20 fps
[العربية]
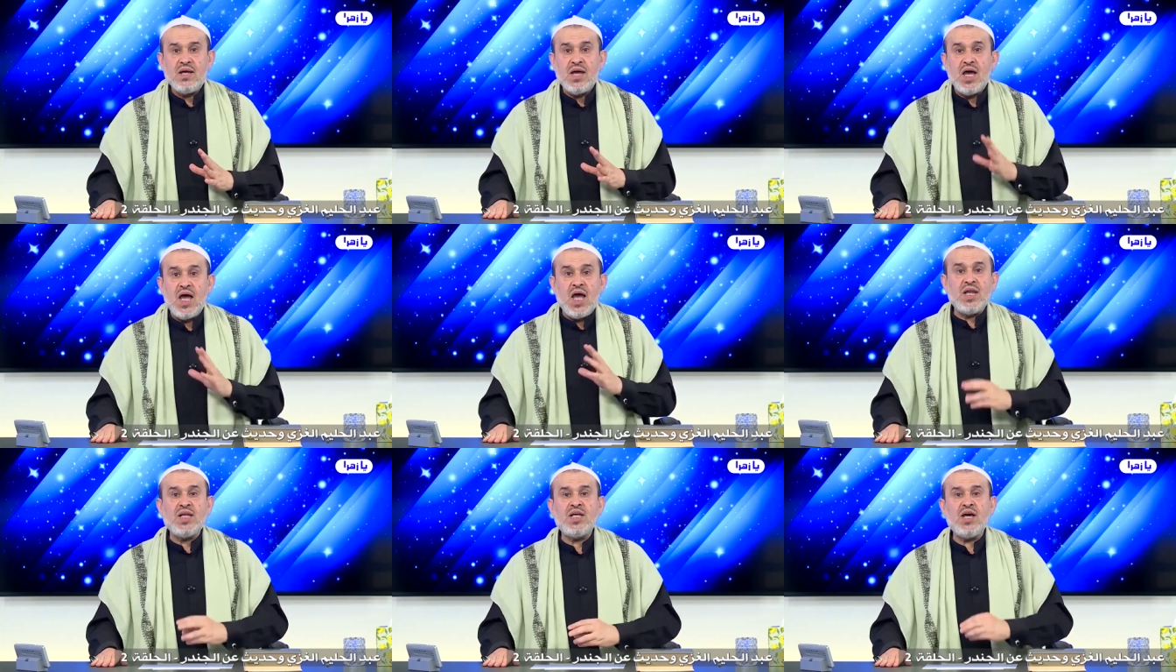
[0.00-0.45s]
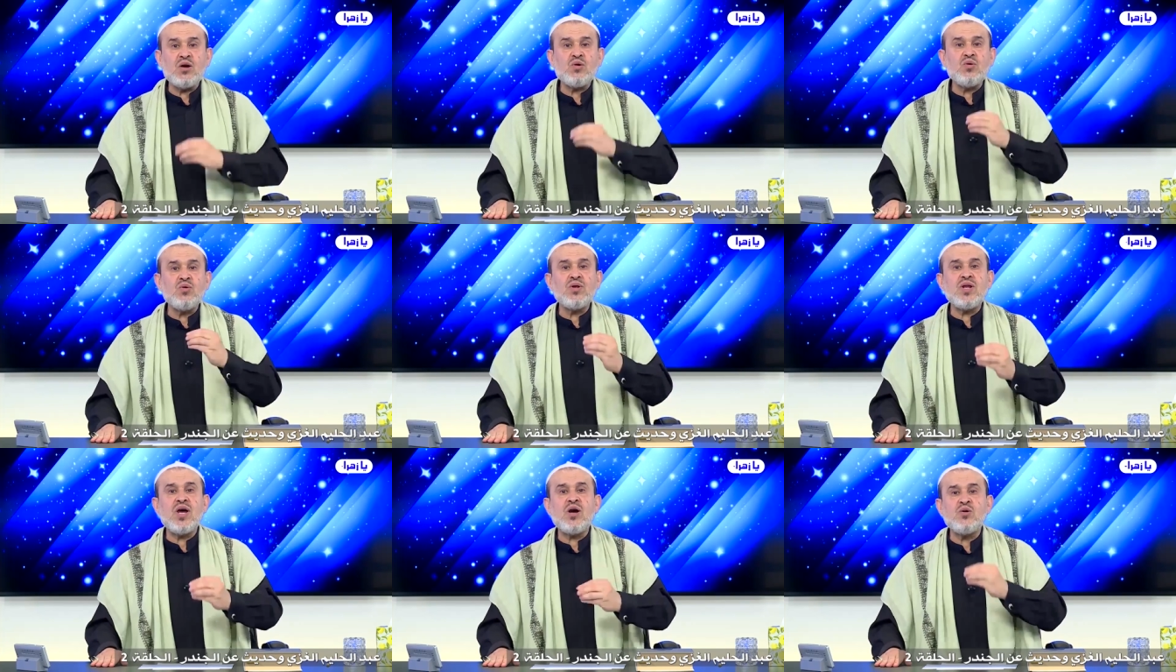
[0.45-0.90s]
أن
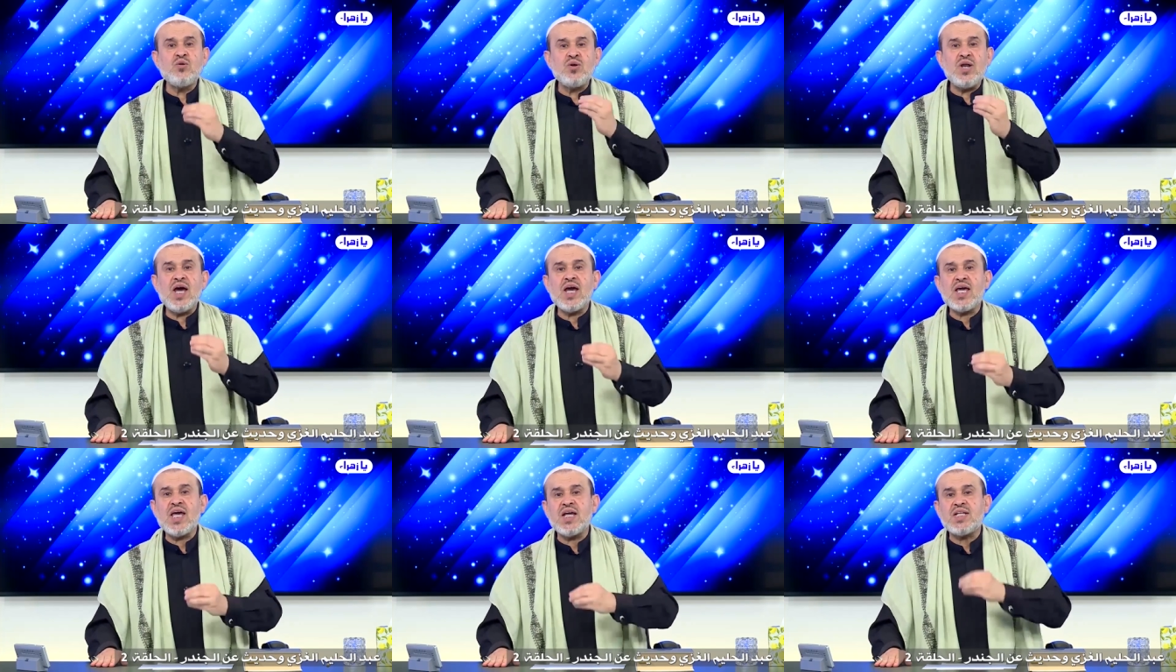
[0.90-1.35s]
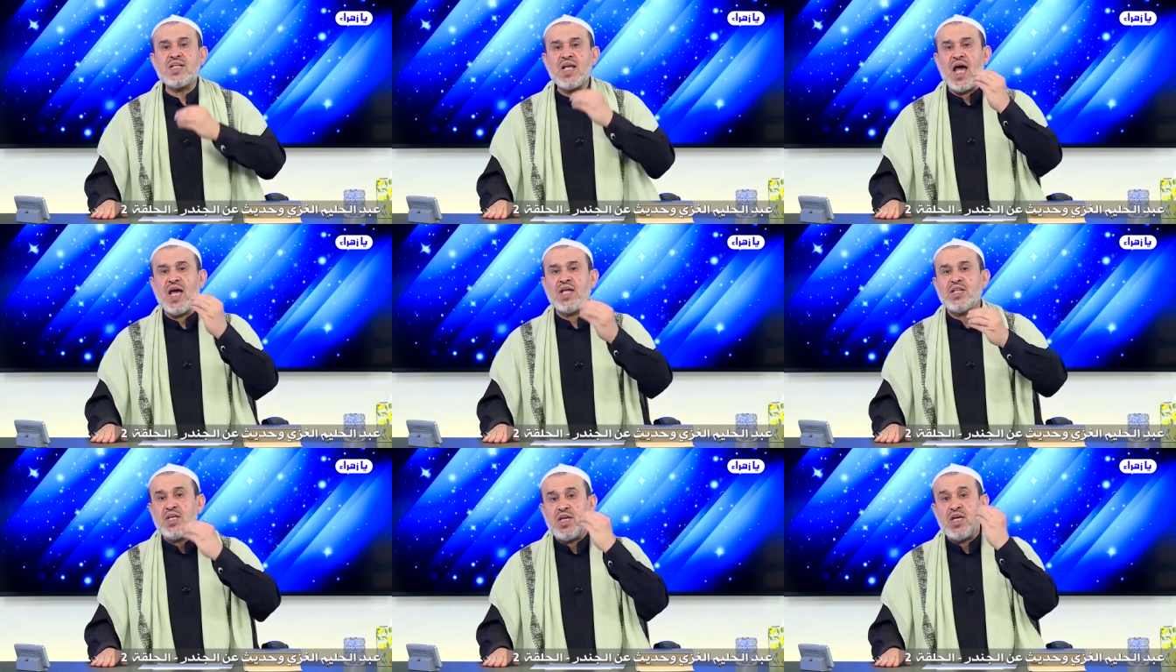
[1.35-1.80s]
يكون هناك
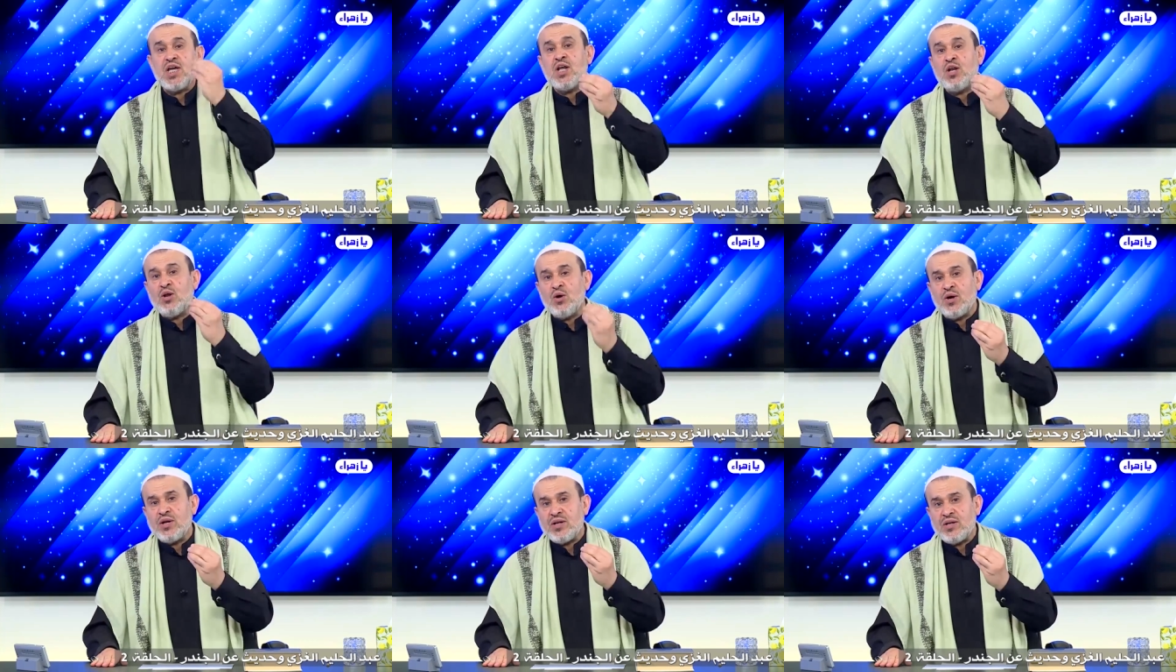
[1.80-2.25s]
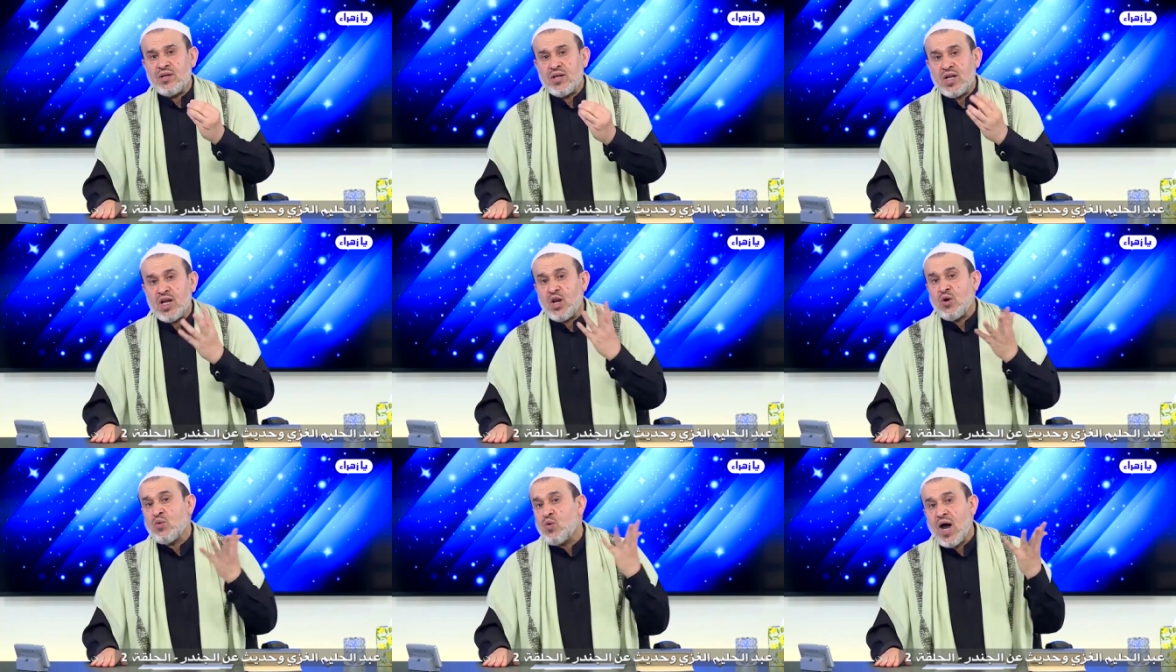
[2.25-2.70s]
تعديل
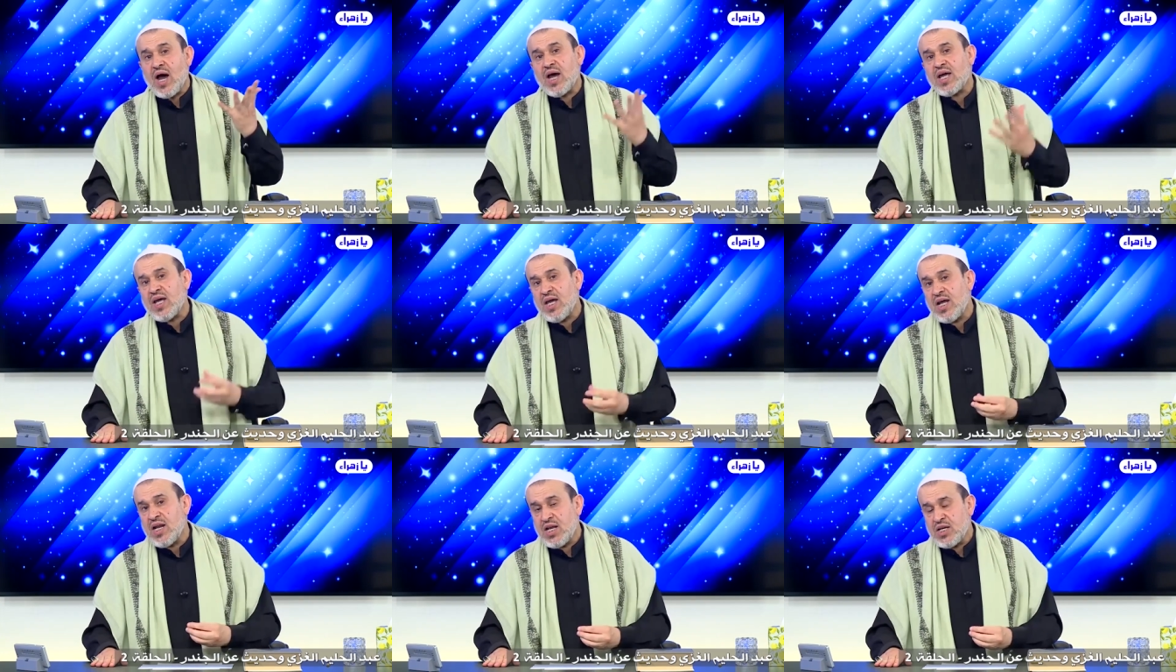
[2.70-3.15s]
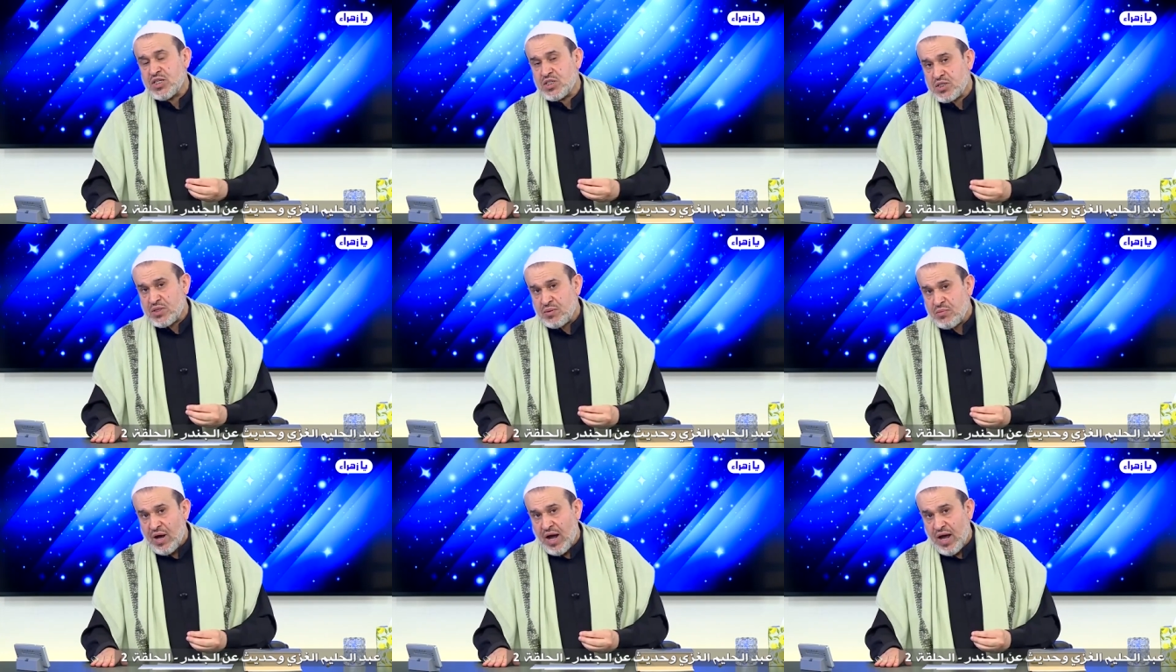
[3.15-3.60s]
للواقع
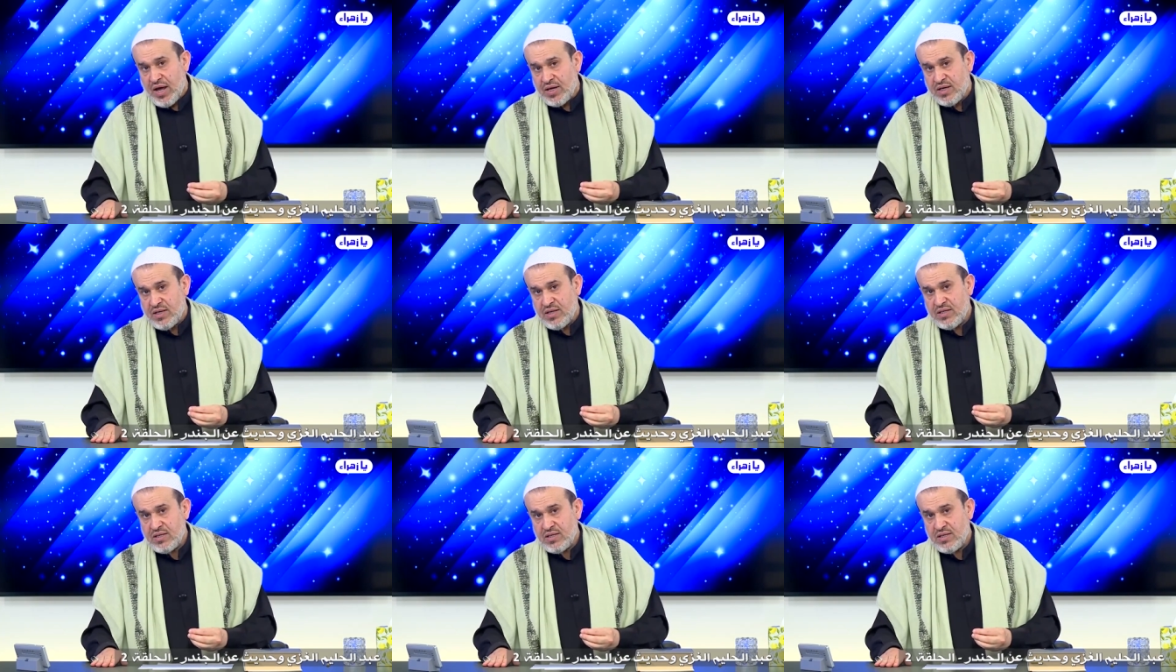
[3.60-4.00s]
الاجتماعي